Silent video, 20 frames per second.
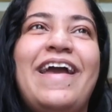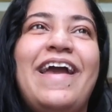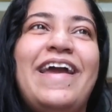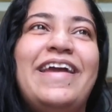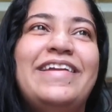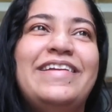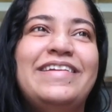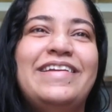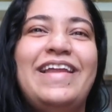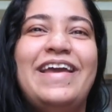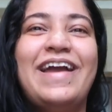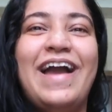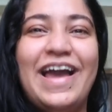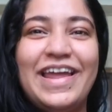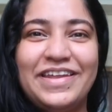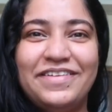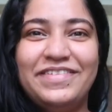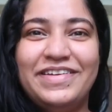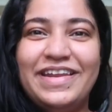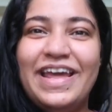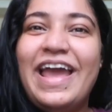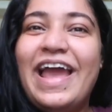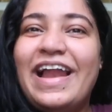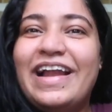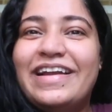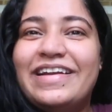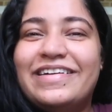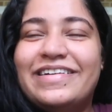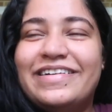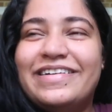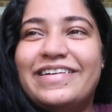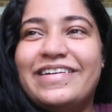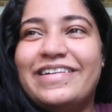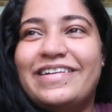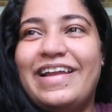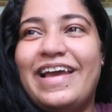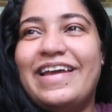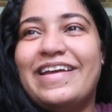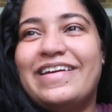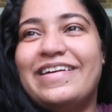एंड लाइक आर्यवीर हेल्ड
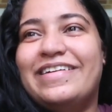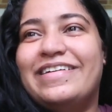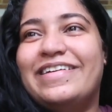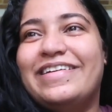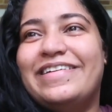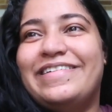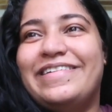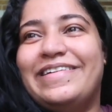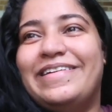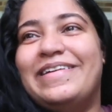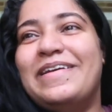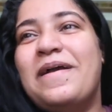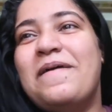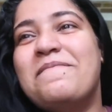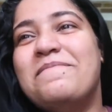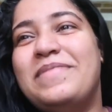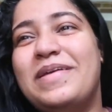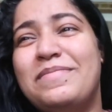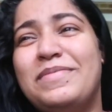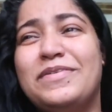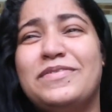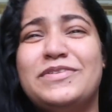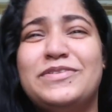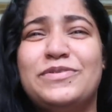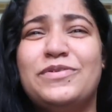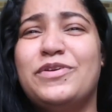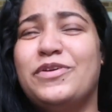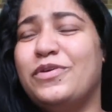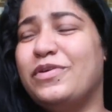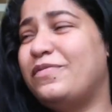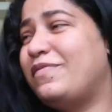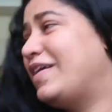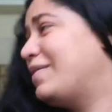हर लाइक अ लिटिल बेबी को सो क्यूट